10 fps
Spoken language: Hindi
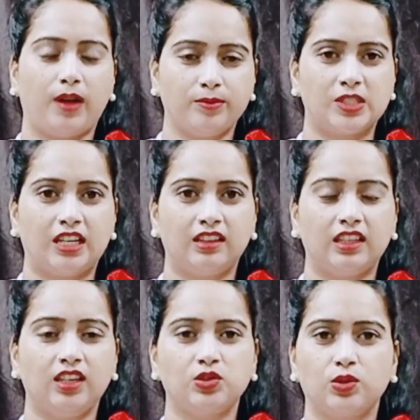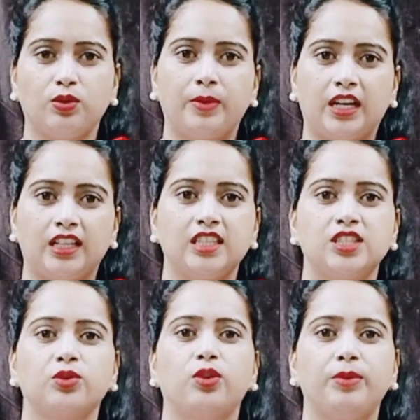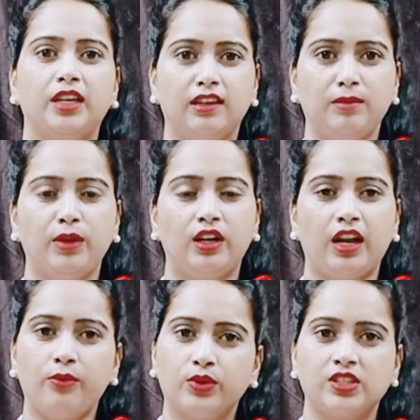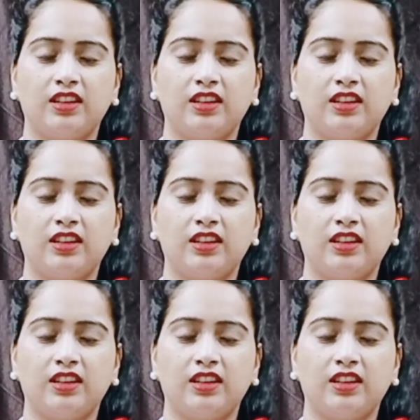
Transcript: हम जानते हैं जो लोग बनाते हैं जिनको अभी नहीं मिल रहा वो